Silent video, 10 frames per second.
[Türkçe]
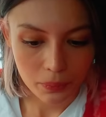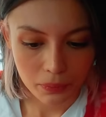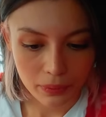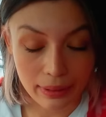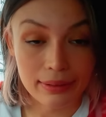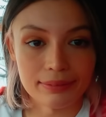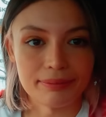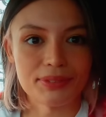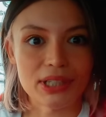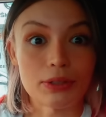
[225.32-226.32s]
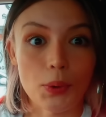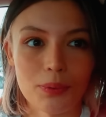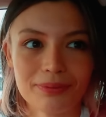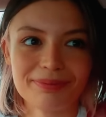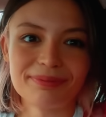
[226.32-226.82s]
de bu yüzden şimdi
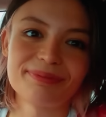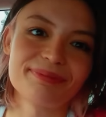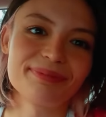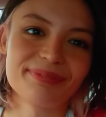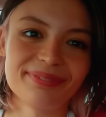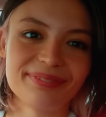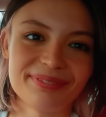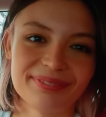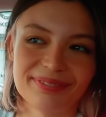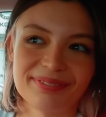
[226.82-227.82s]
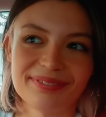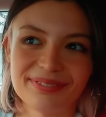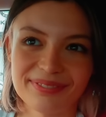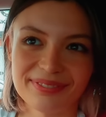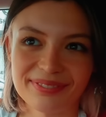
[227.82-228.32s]
gideceğimiz evimizin saatini
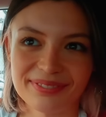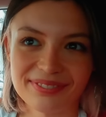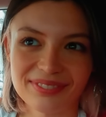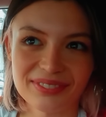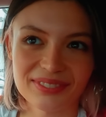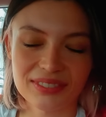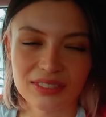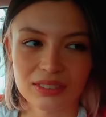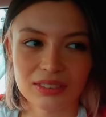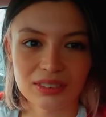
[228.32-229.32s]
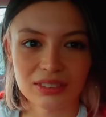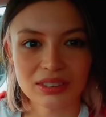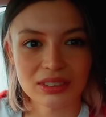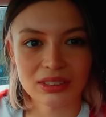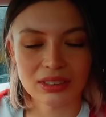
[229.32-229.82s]
daha erkene almak için ev
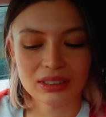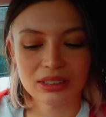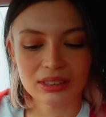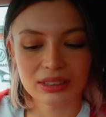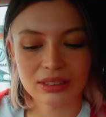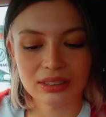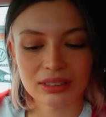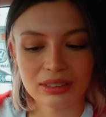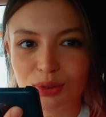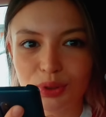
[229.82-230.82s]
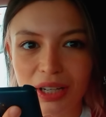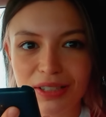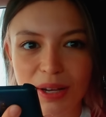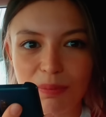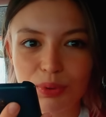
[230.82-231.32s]
sahibini aradım. Dün
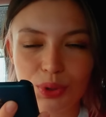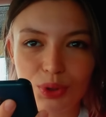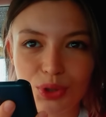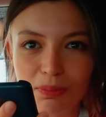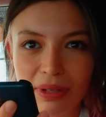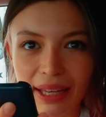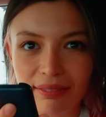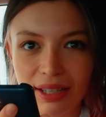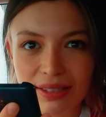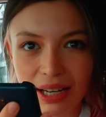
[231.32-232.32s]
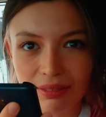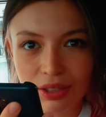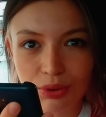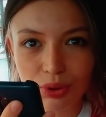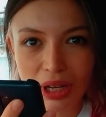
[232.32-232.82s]
akşam bugün için bir ev
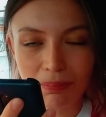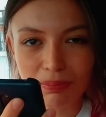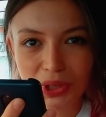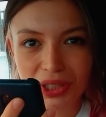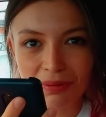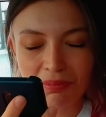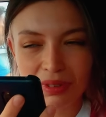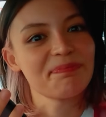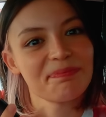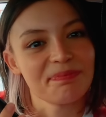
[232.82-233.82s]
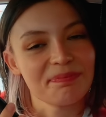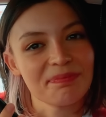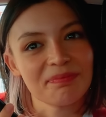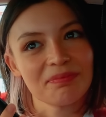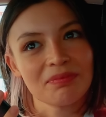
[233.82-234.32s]
rezervasyonu yapmıştım. Kaçta
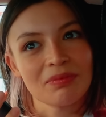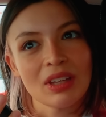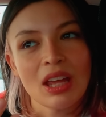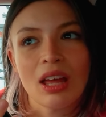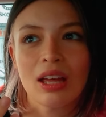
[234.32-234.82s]
giriş olacak?